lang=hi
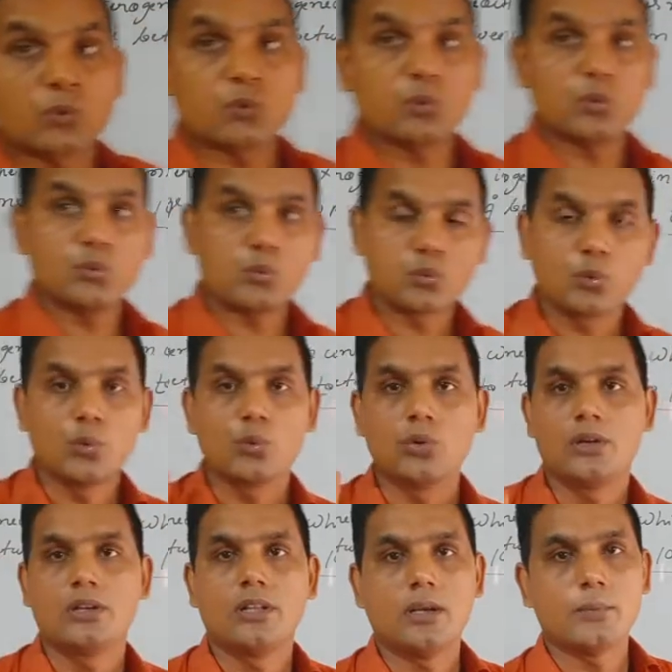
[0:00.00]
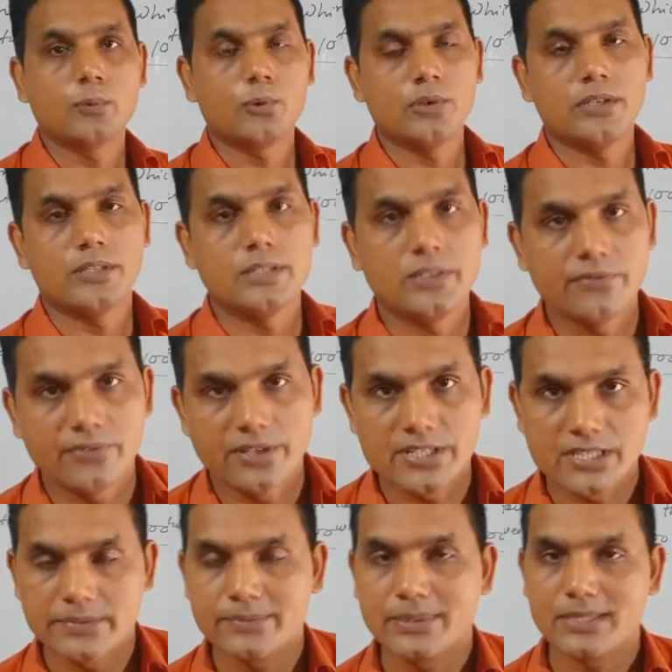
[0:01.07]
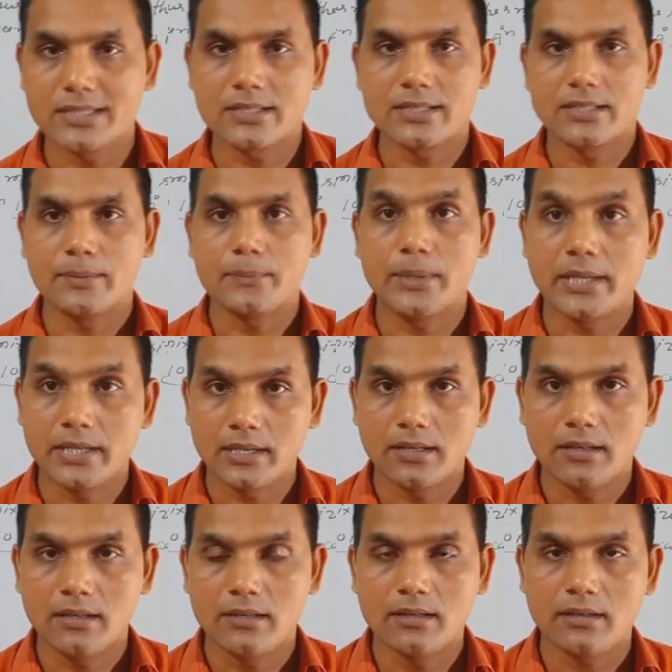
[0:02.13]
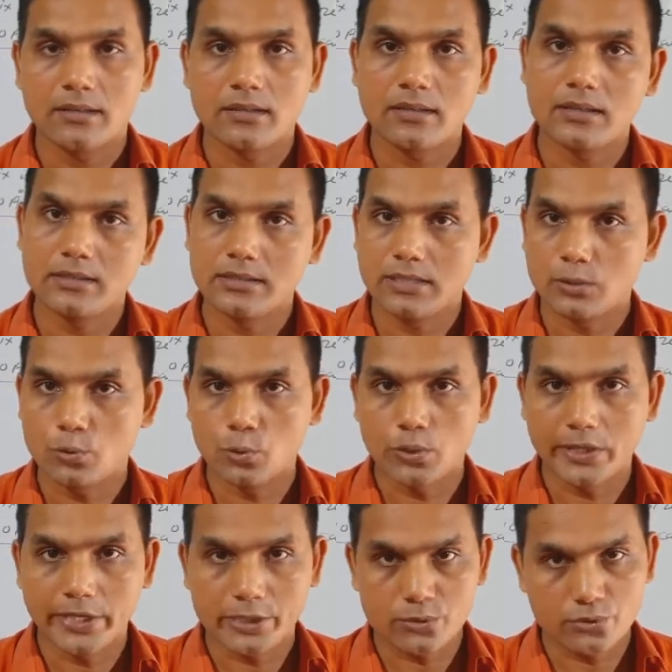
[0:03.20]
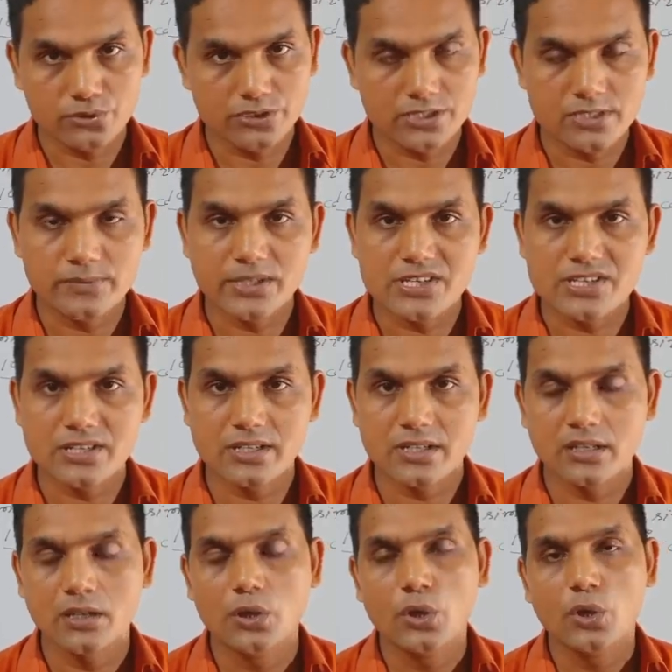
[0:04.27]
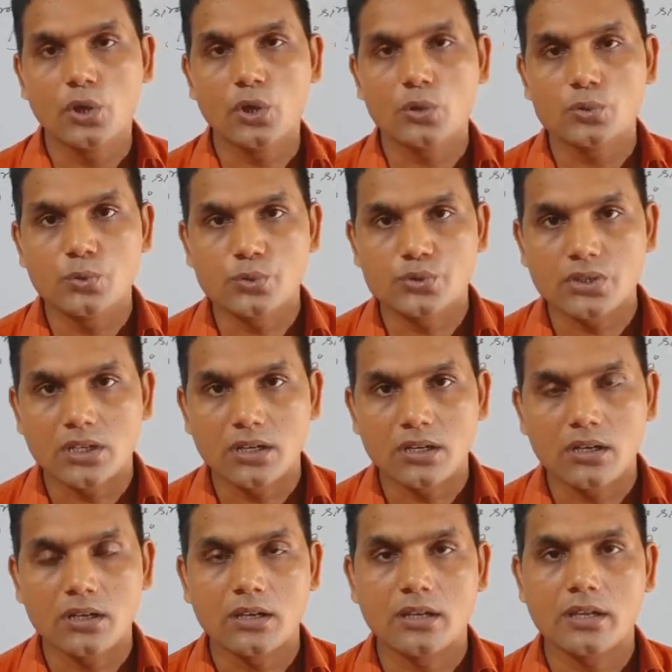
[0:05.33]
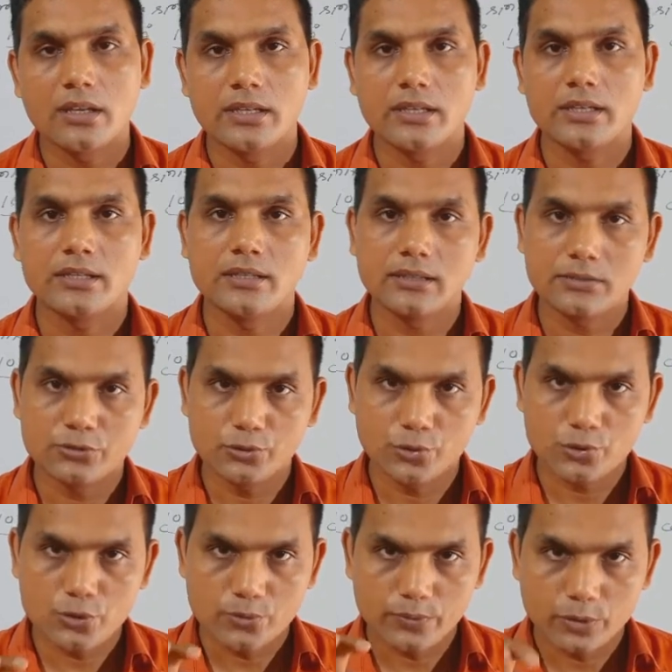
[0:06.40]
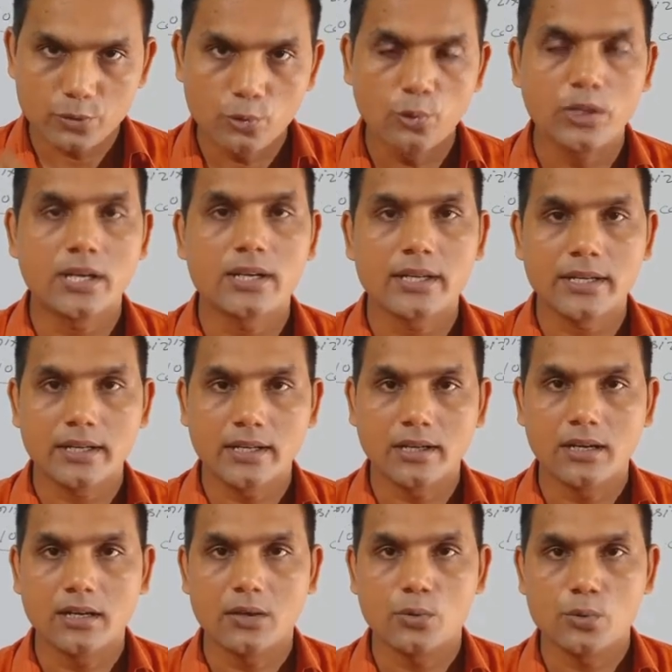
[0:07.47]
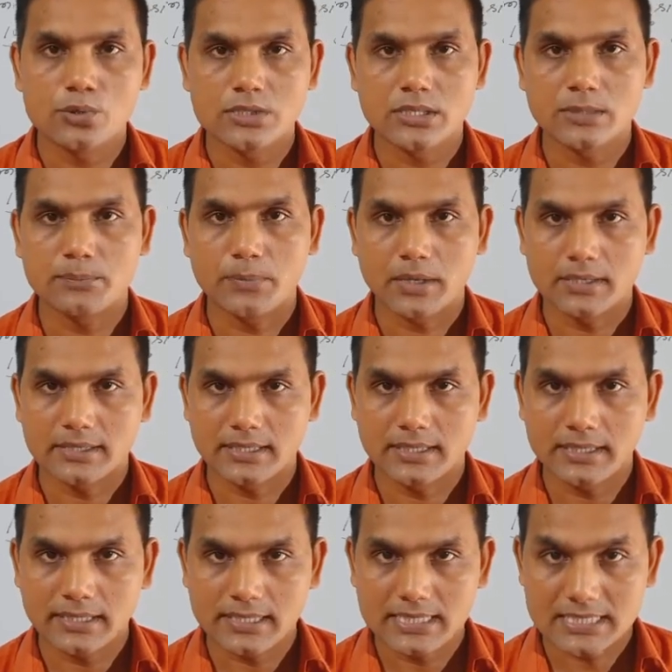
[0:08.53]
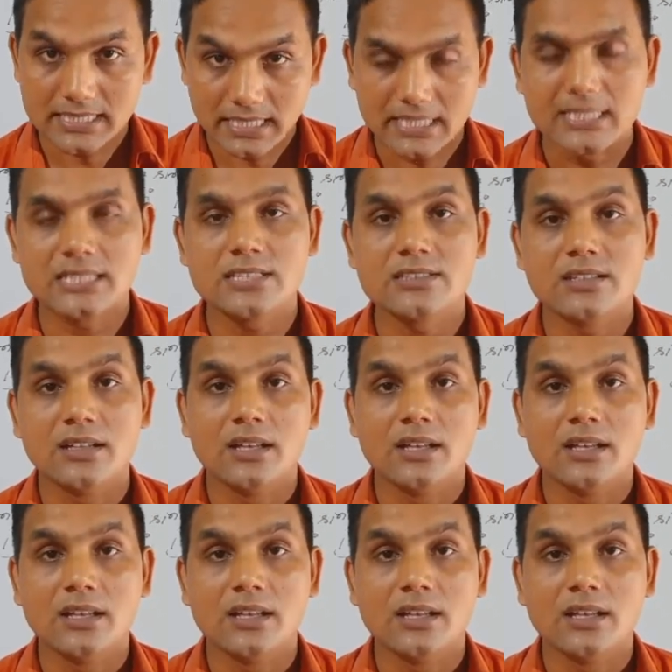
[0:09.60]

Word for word: तो दो वर्ड आपको डिफिनेशन बताना है पहला कि ये हेट्रोजीनियस मिक्सचर है और दूसरा जो उसमें घुला रहेगा उसकी पार्टिकल की साइज